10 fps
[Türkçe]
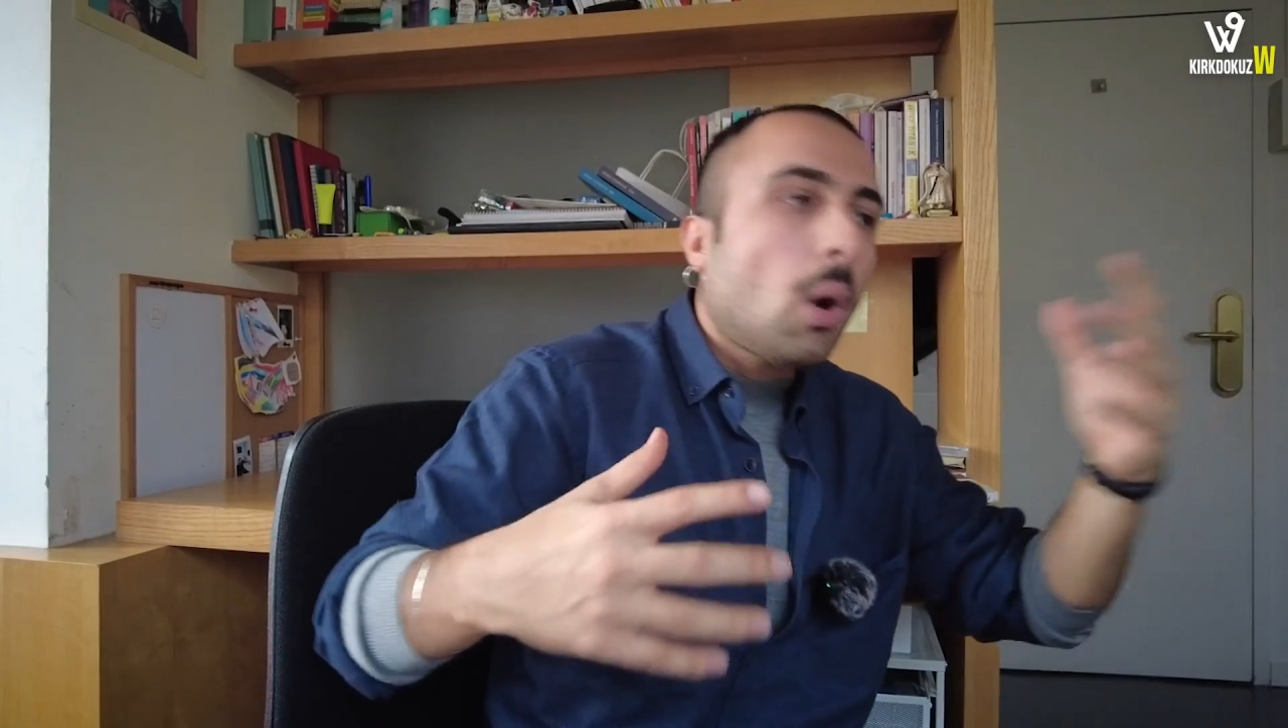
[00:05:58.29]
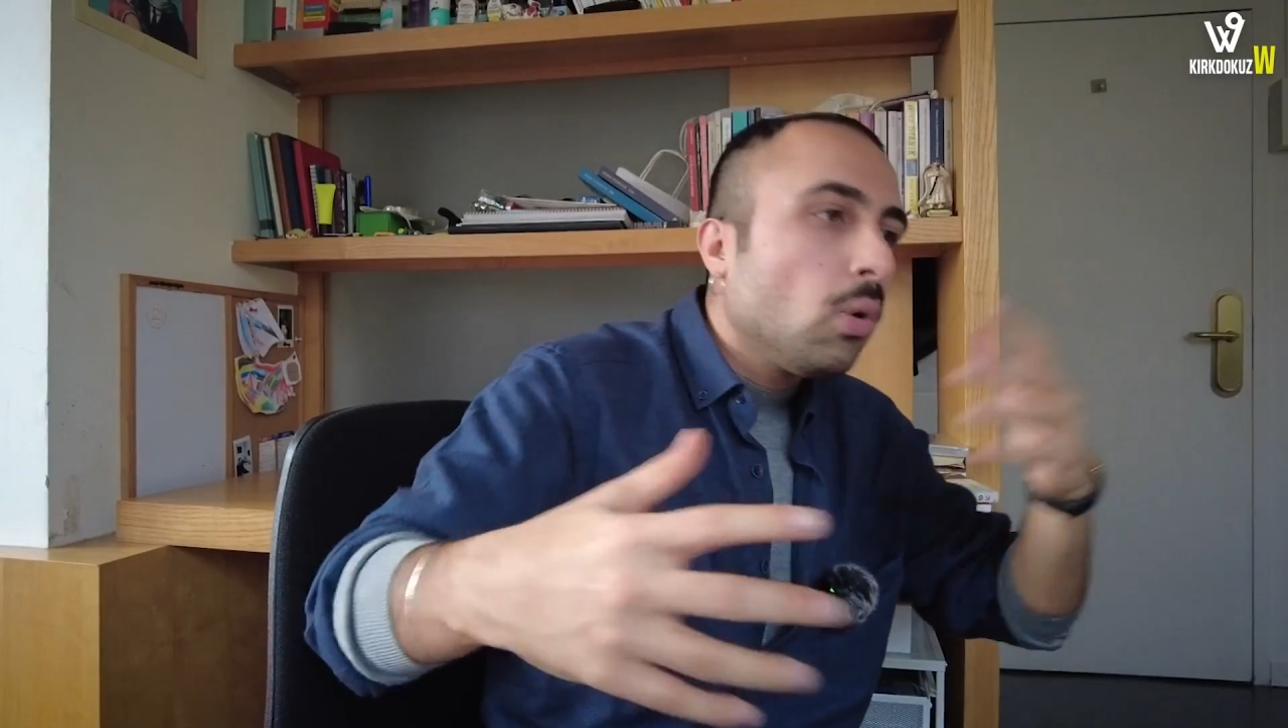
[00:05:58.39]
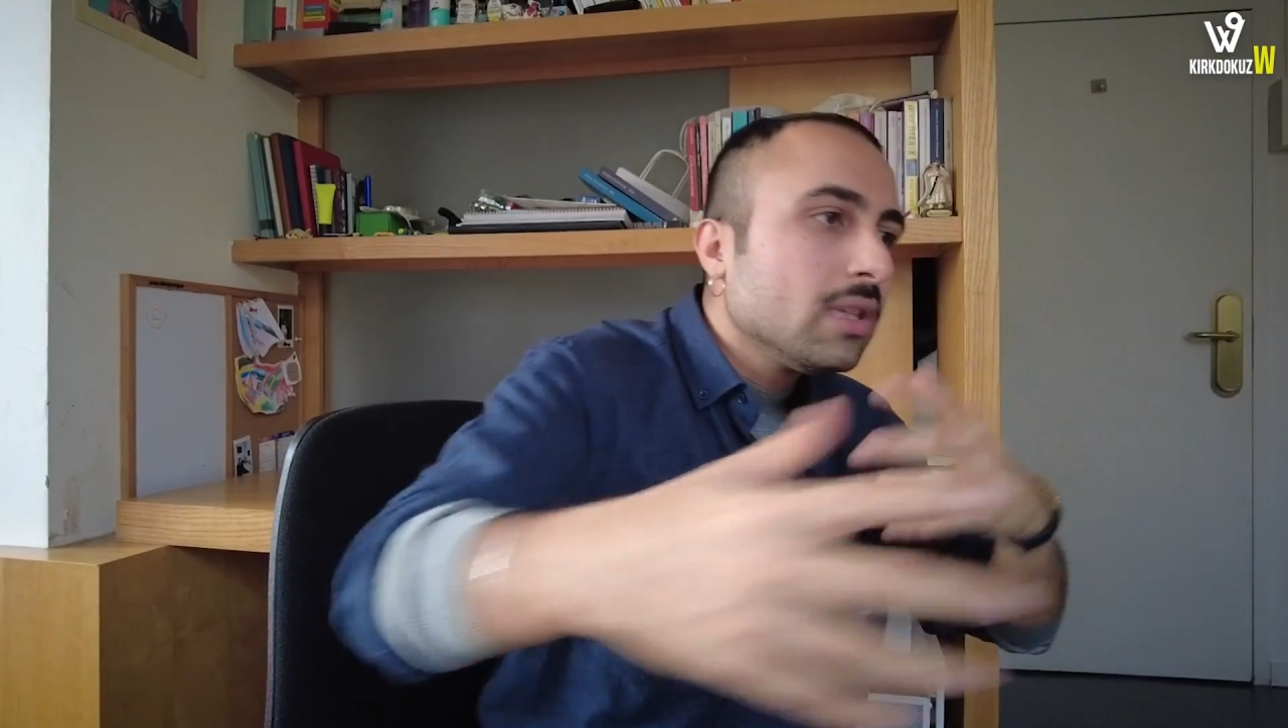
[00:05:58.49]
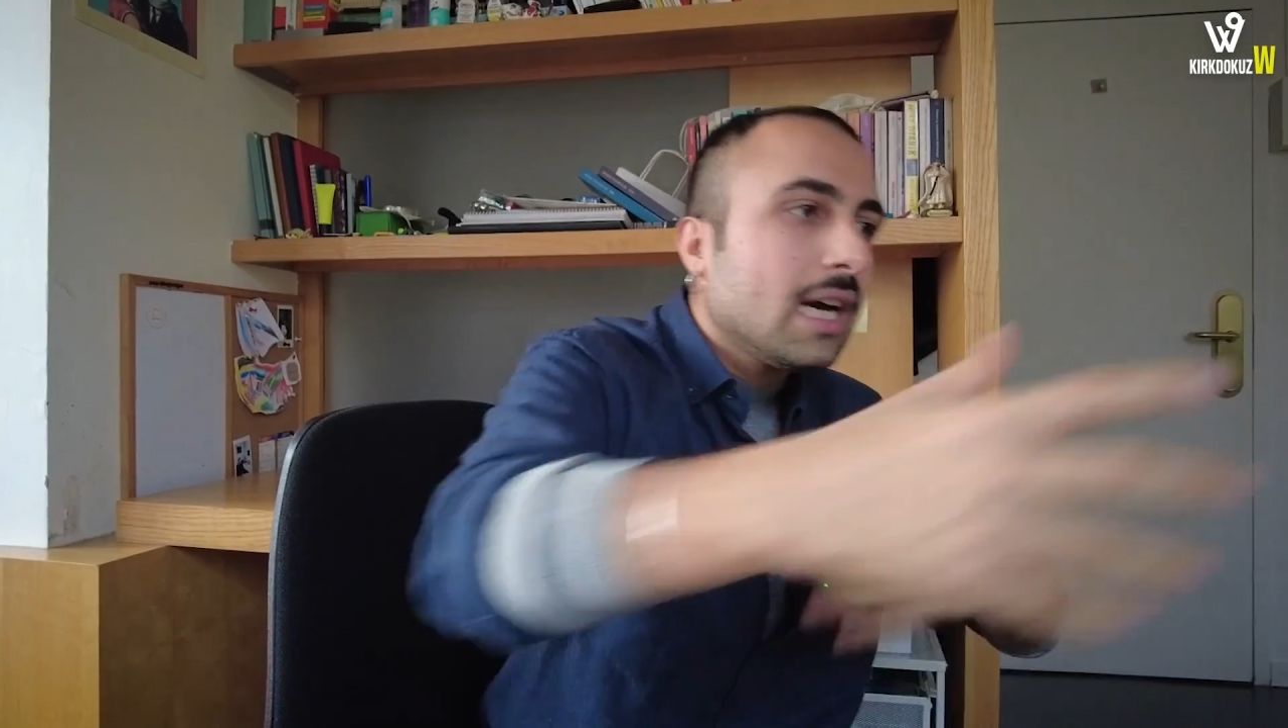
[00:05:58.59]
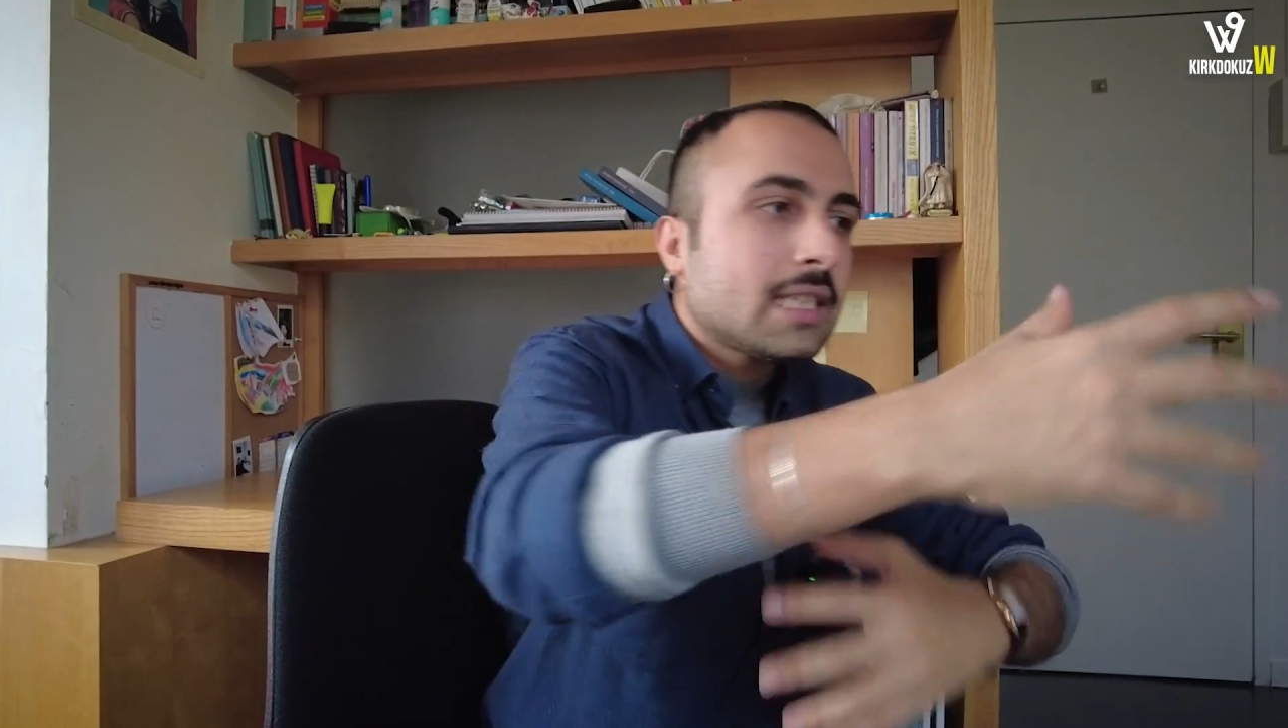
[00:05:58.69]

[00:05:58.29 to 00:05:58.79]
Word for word: on,